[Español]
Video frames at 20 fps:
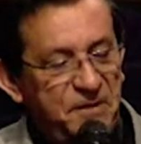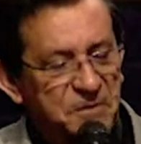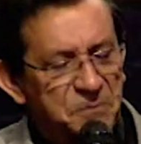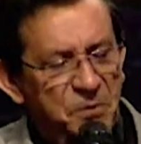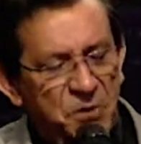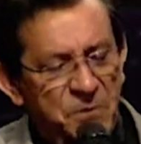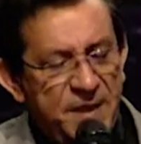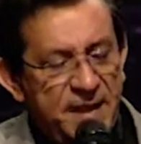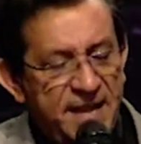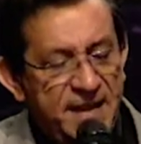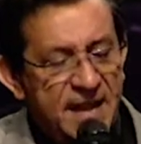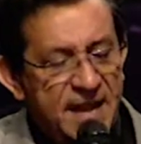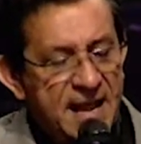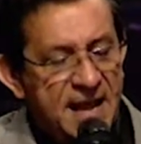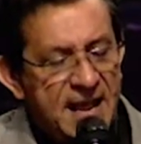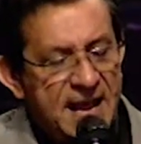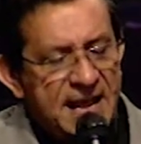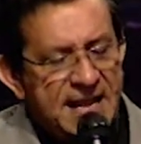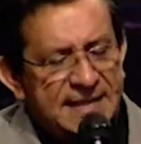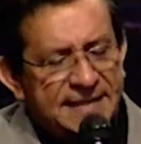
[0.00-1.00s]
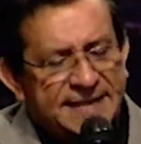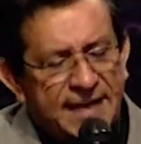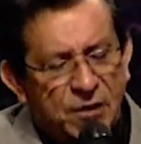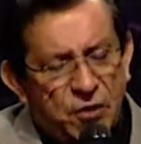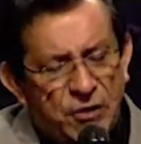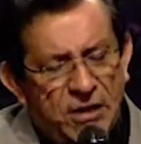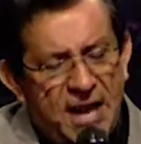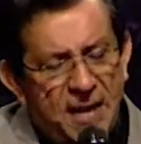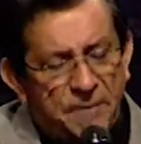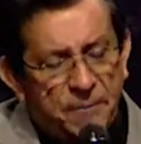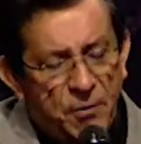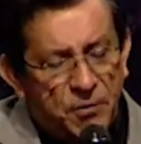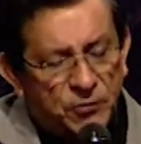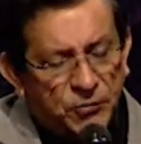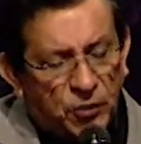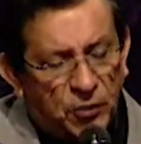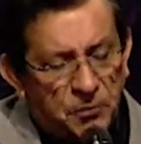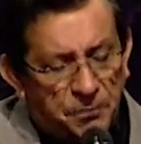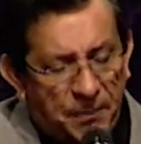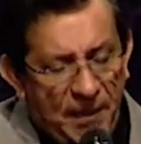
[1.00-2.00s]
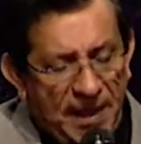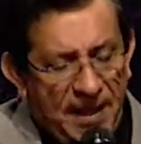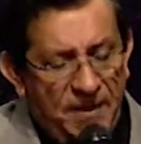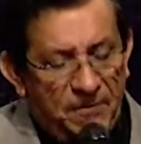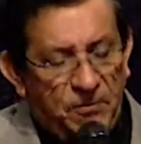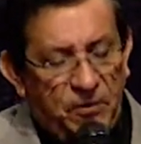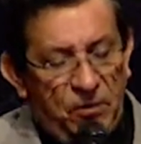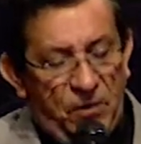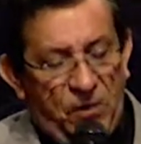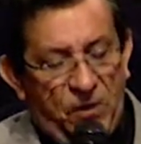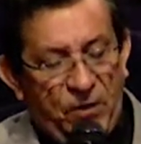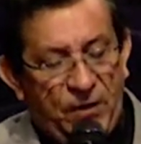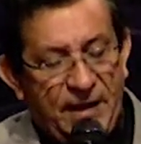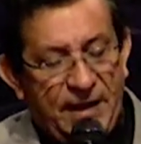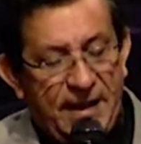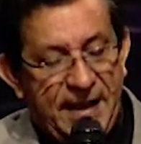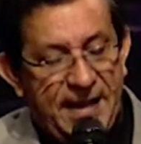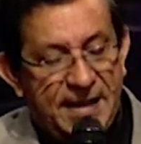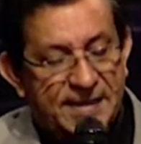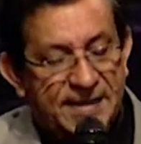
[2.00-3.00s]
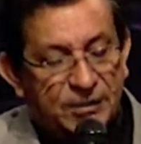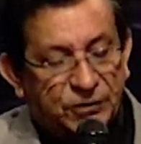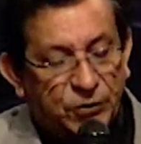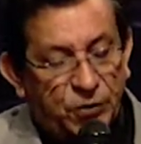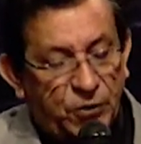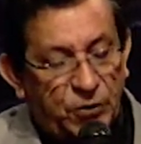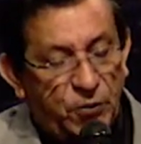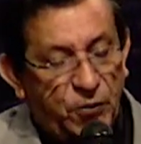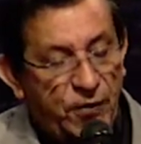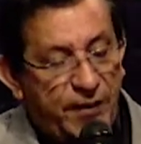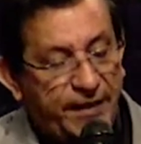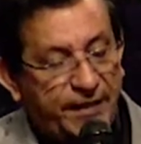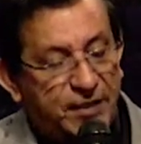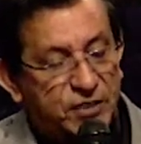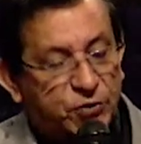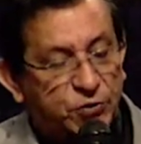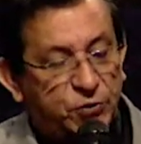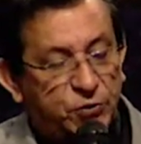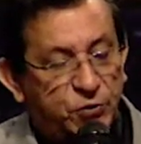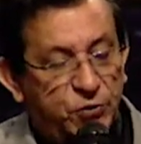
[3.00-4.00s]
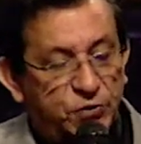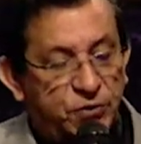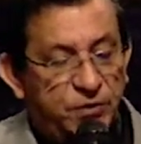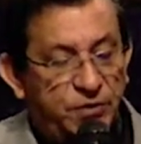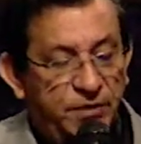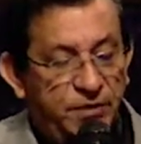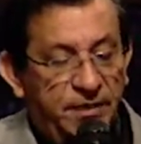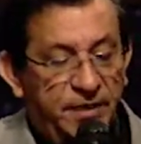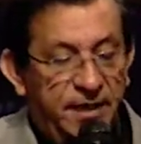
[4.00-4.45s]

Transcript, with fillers: Muy bien. Según el apóstol Pablo, el retorno de Jesús